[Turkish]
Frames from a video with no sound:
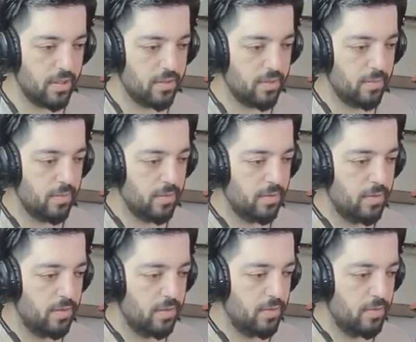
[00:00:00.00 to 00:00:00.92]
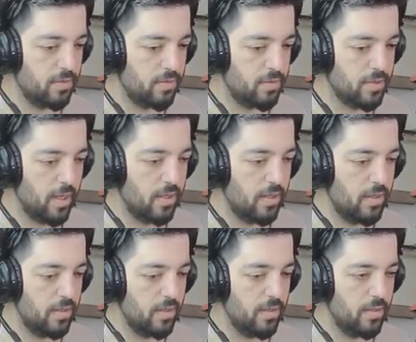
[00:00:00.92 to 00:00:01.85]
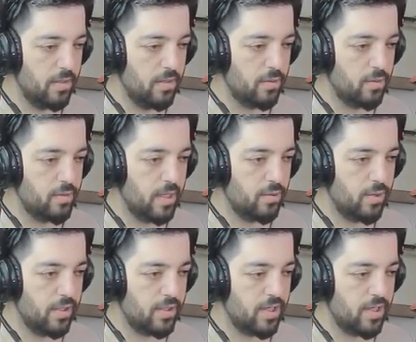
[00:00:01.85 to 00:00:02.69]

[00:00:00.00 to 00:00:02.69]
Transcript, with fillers: Ah çanta bulduk. Güzel. Güzel